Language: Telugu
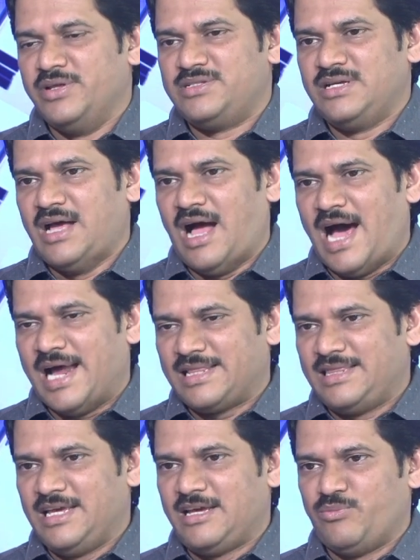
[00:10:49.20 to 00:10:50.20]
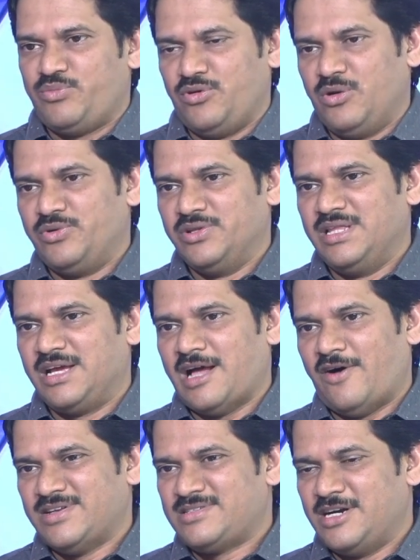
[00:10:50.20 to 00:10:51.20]
నుంచి ఆర్థిక పురోభివృద్ధికి
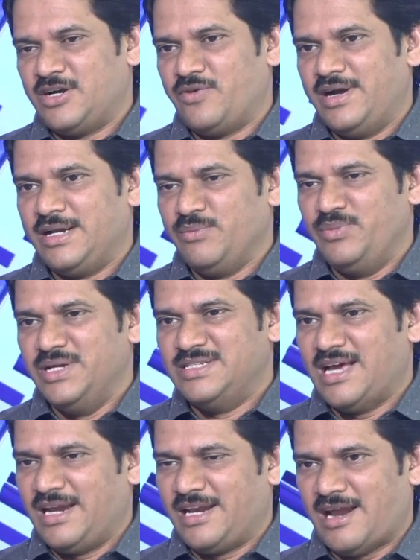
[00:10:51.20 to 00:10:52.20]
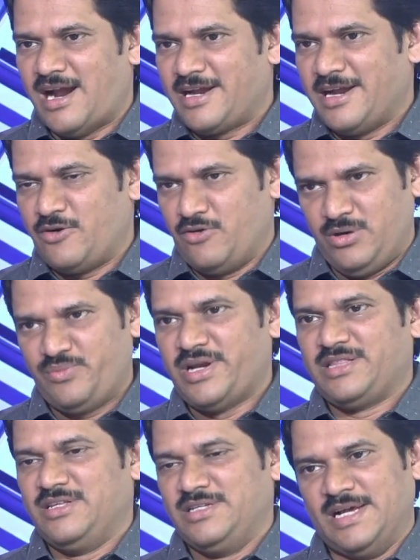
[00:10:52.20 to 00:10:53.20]
కావాల్సినటువంటి బీజాలను నాటేటువంటి
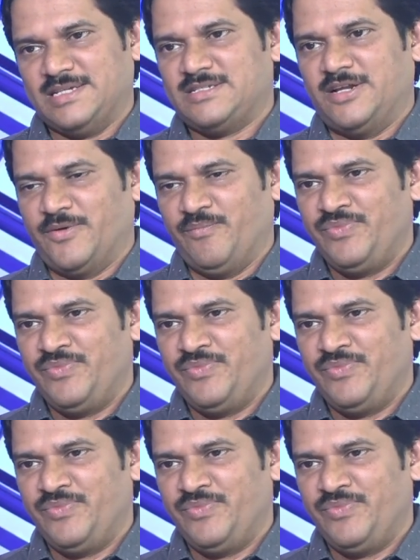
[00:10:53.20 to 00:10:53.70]
ప్రయత్నం చేస్తున్నారు